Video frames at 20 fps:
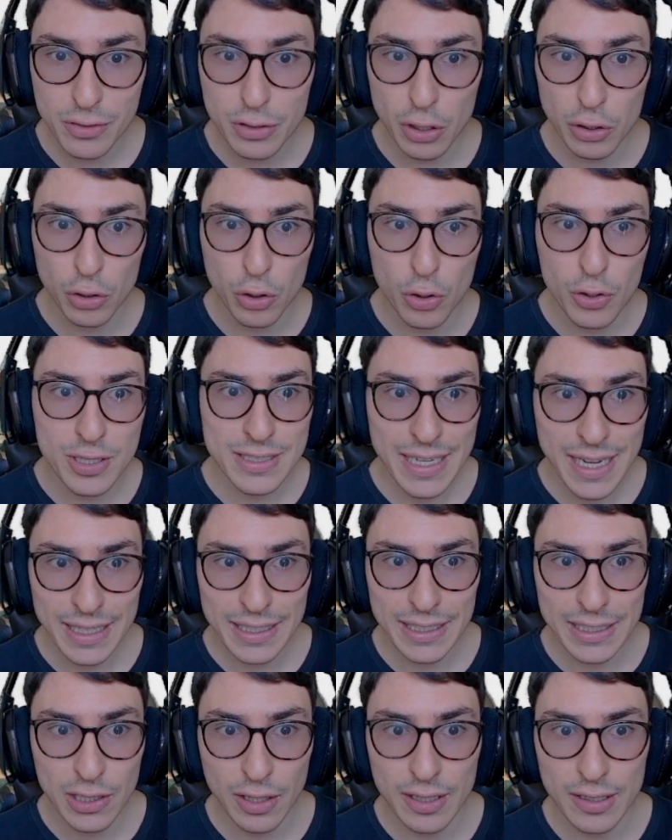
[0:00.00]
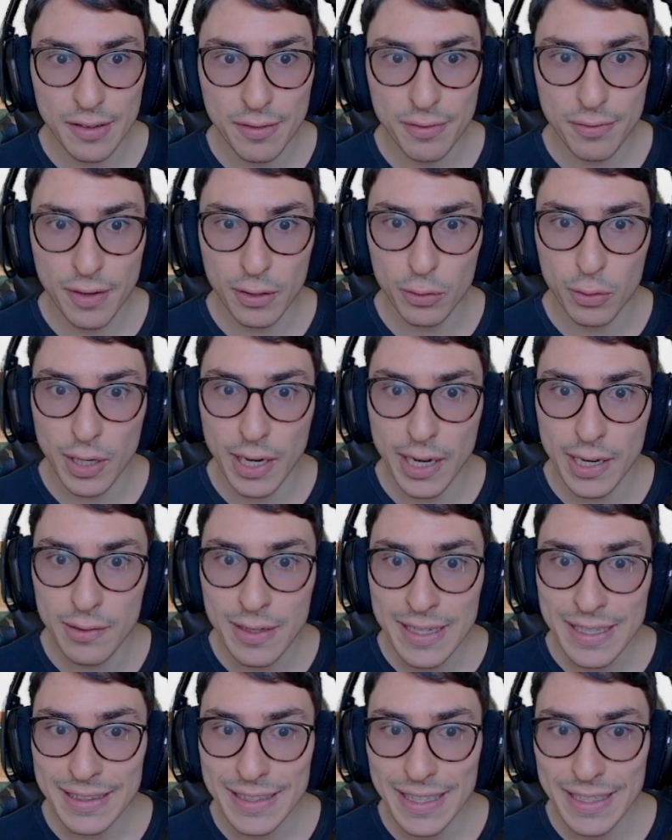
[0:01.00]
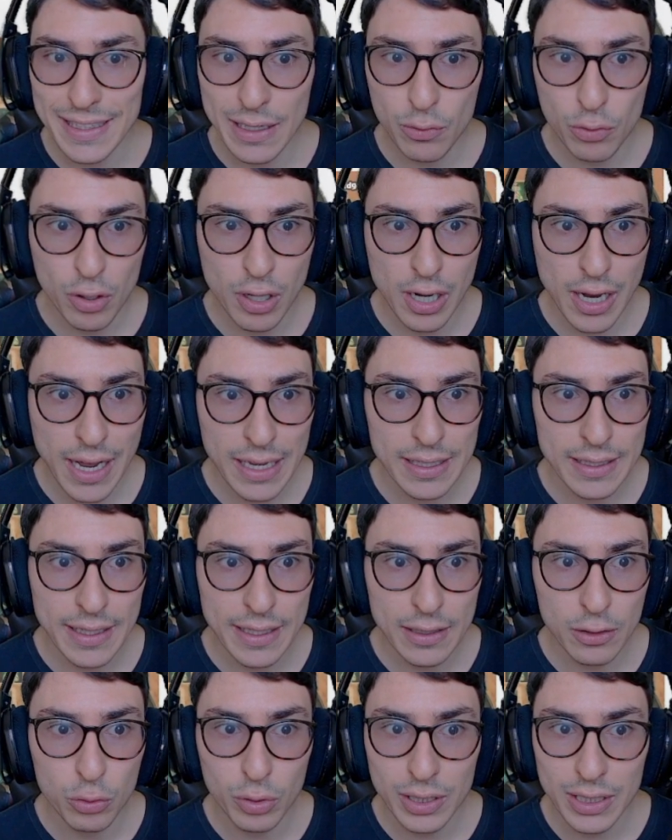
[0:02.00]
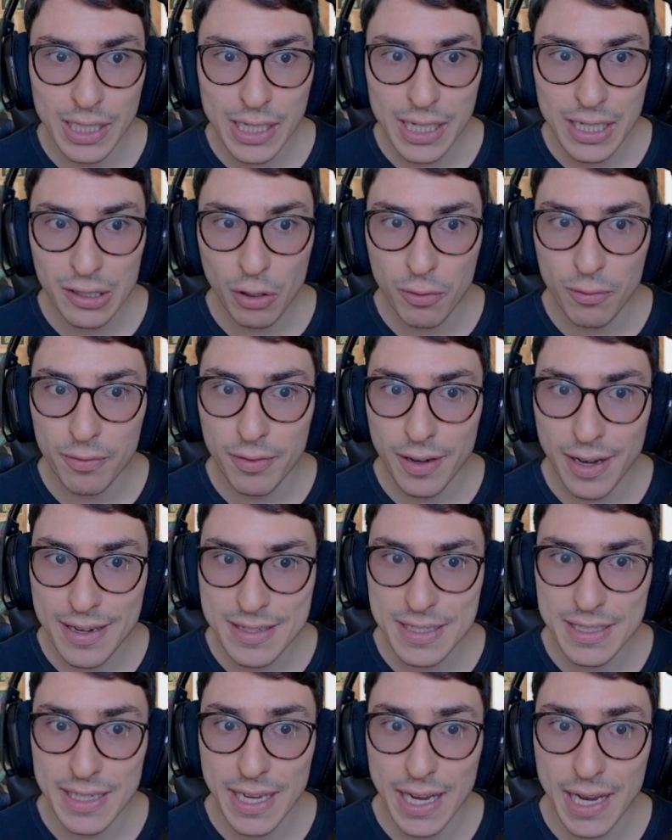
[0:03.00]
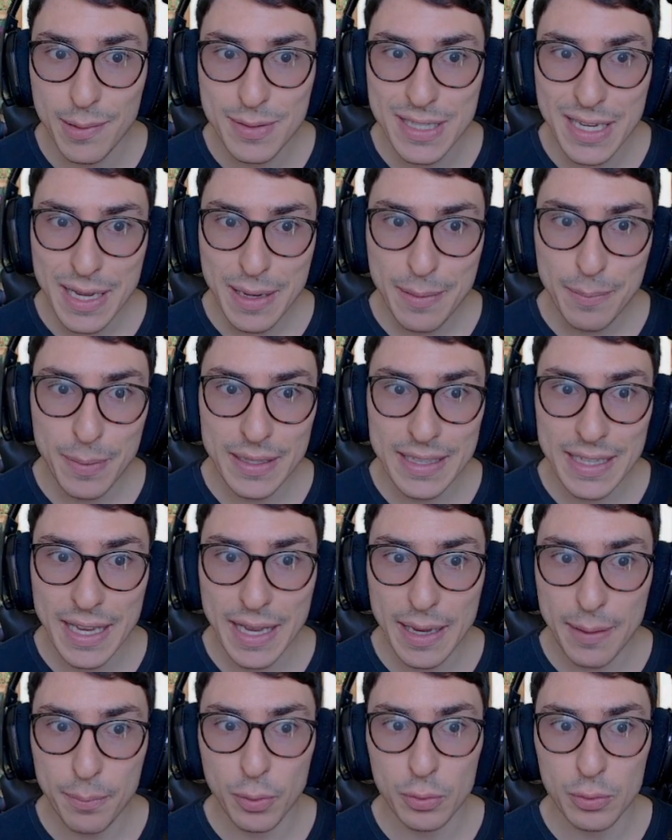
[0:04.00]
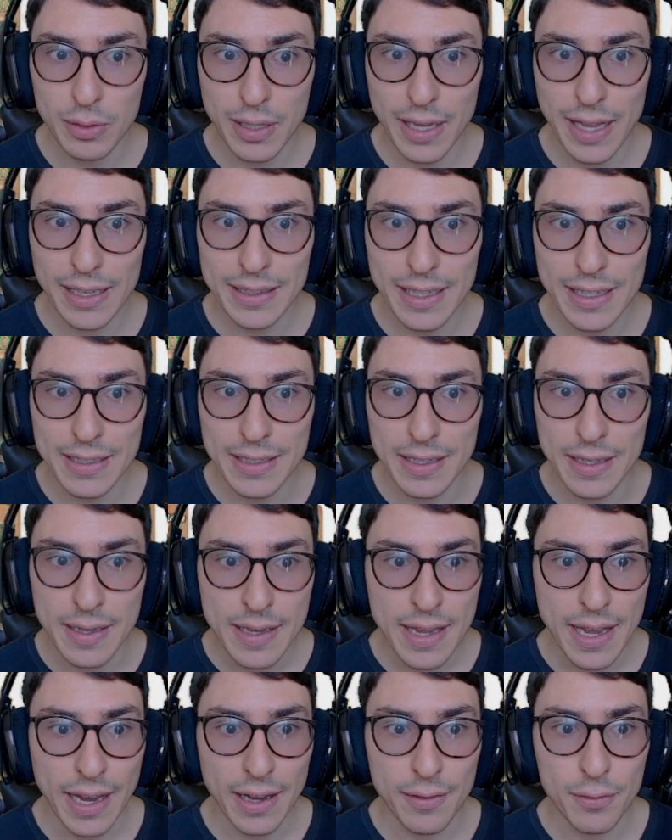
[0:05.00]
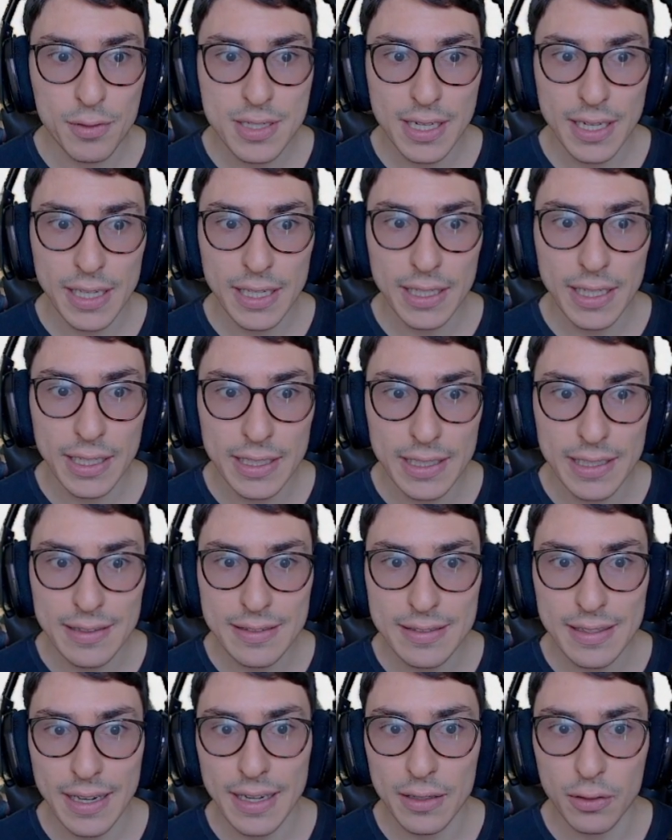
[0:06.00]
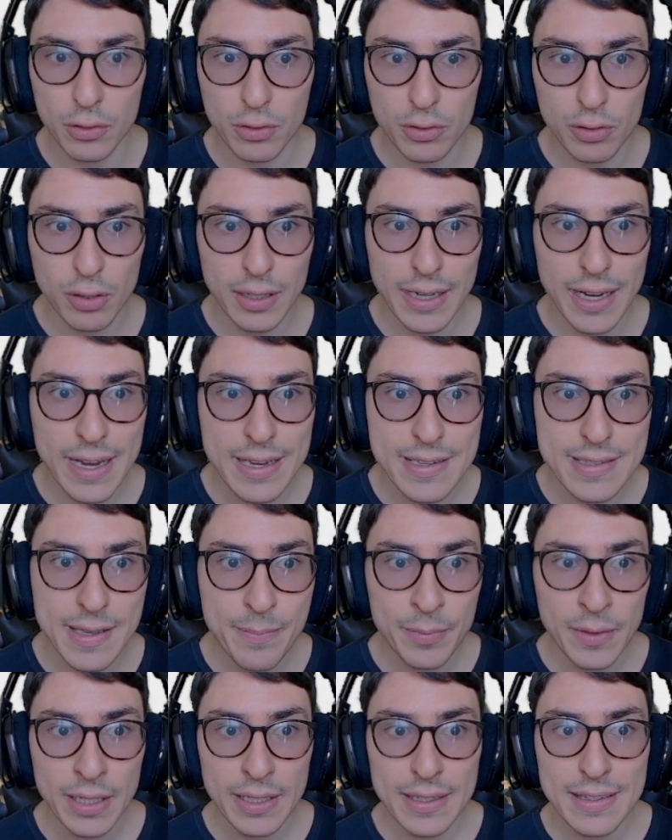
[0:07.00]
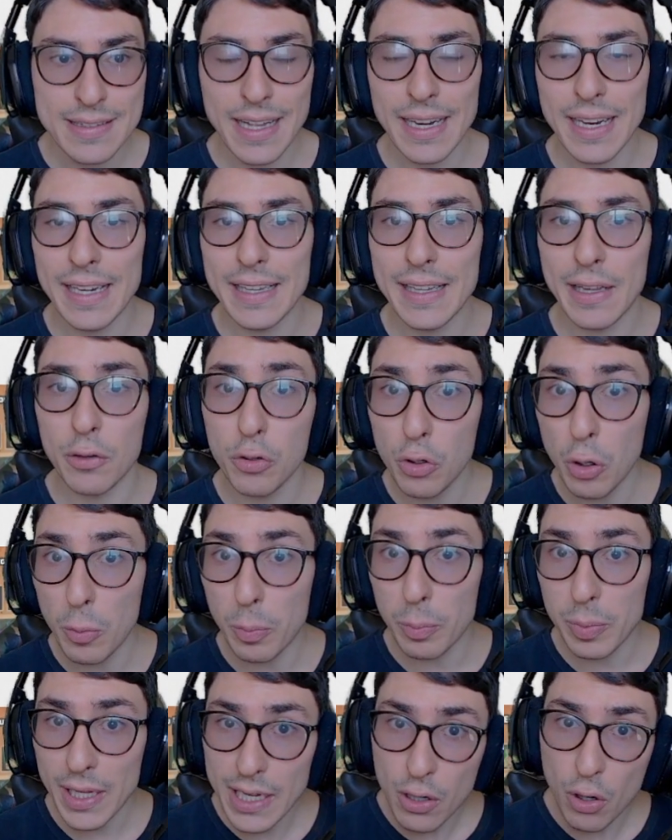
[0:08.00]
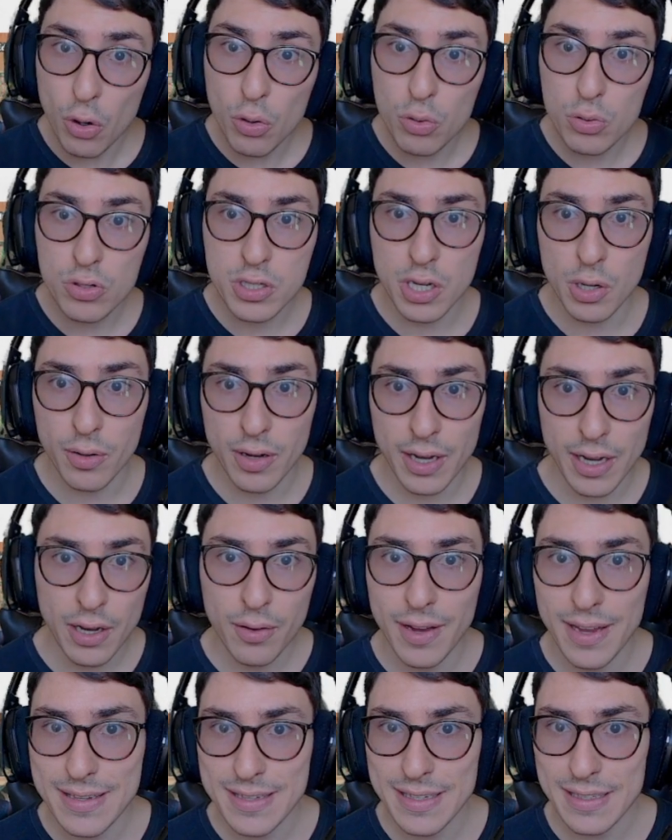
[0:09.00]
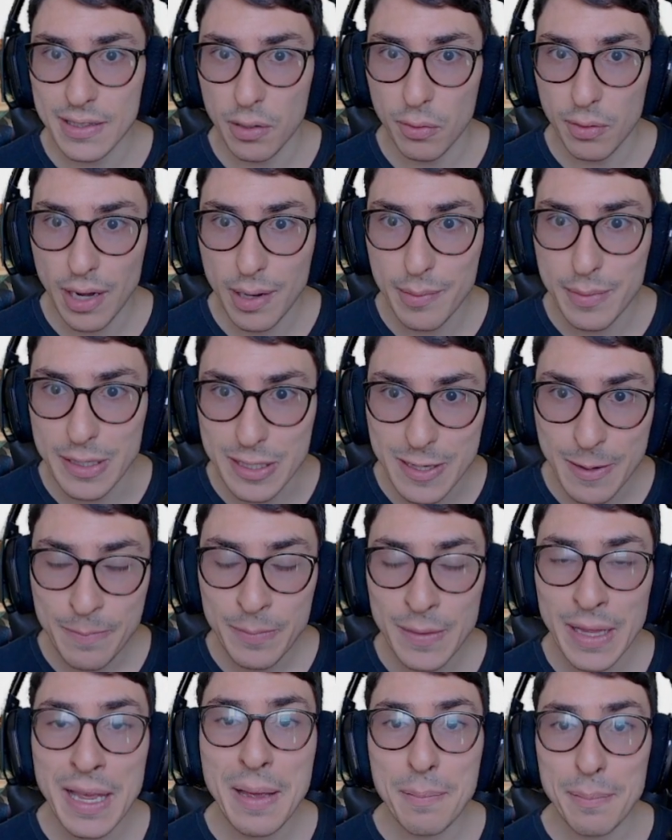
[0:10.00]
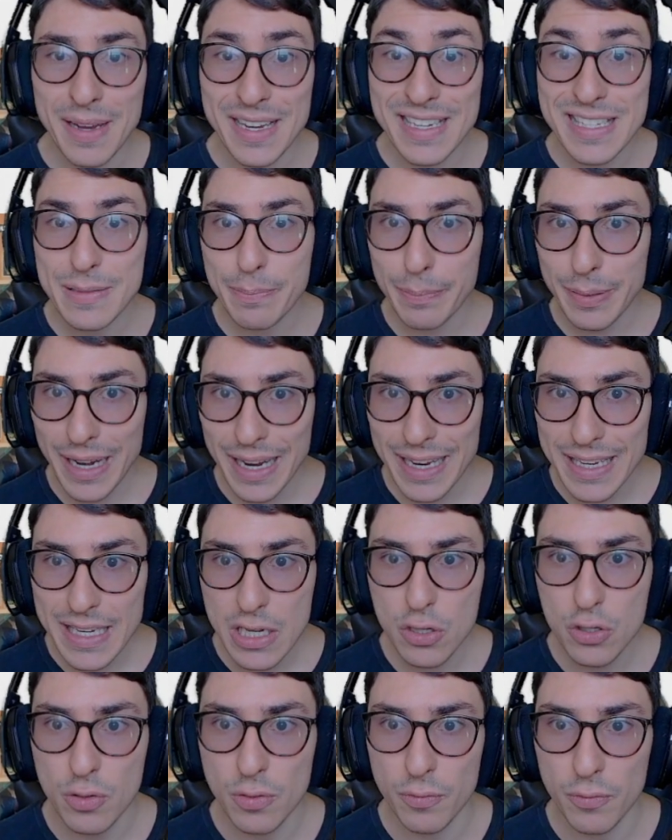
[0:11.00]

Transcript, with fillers: o download, tá aqui, olha, Defenda o Reino TD Royale, né? Do Kingdom Verse Games PTE.ltd. Aí você clica aqui em instalar em outros locais, né? Instala ele na Google Play ou no seu iOS tranquilamente. Mas para isso,